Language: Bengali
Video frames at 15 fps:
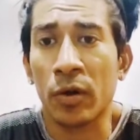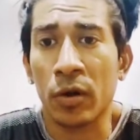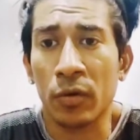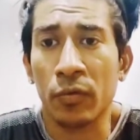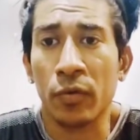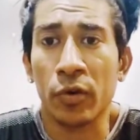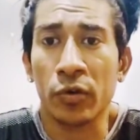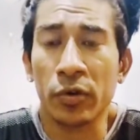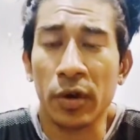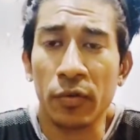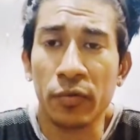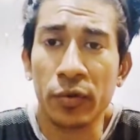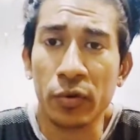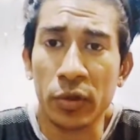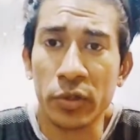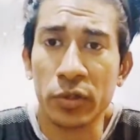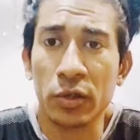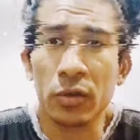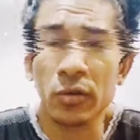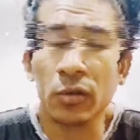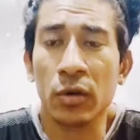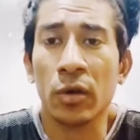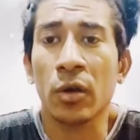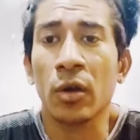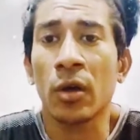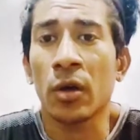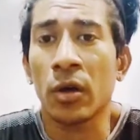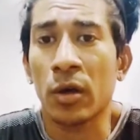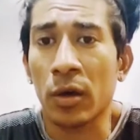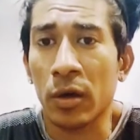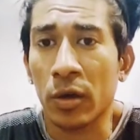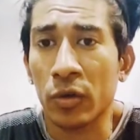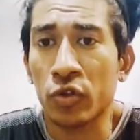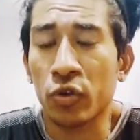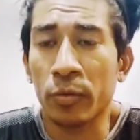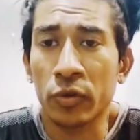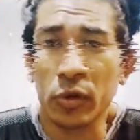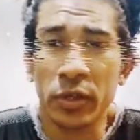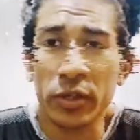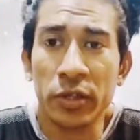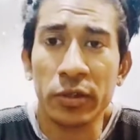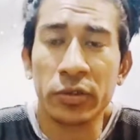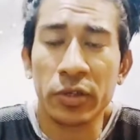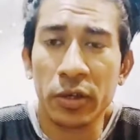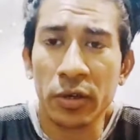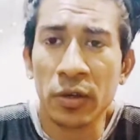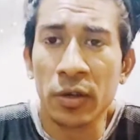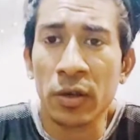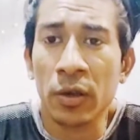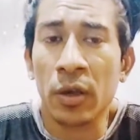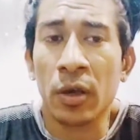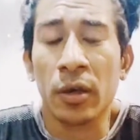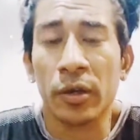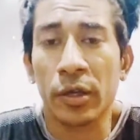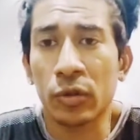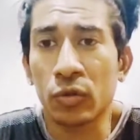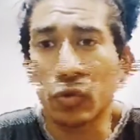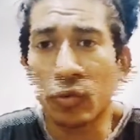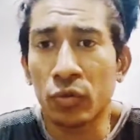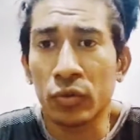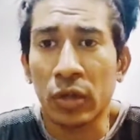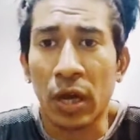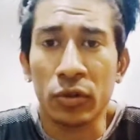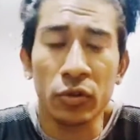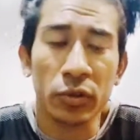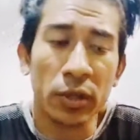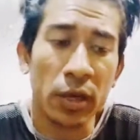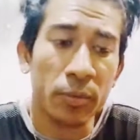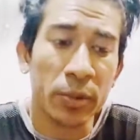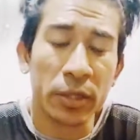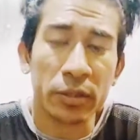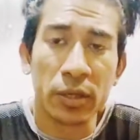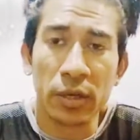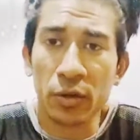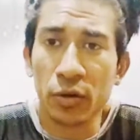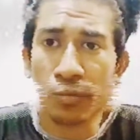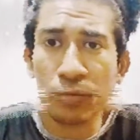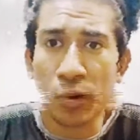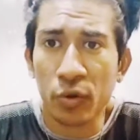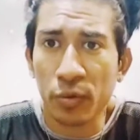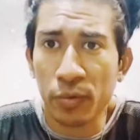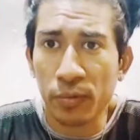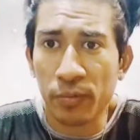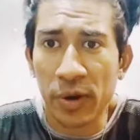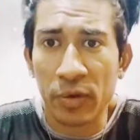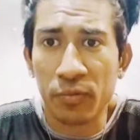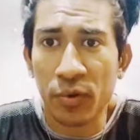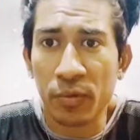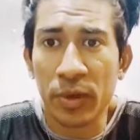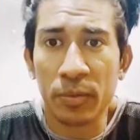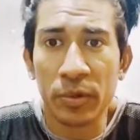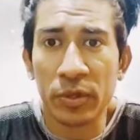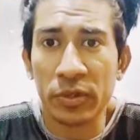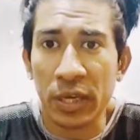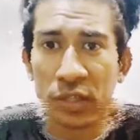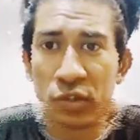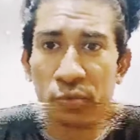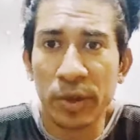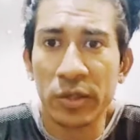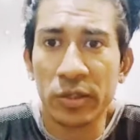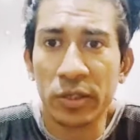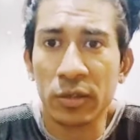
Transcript: ফটোগ্রাফি করেছে ছবি তুলেছেন সে কিন্তু তার জন্য আমি একটা এরকম বড় প্ল্যাটফর্মে আমি চান্স পেয়েছি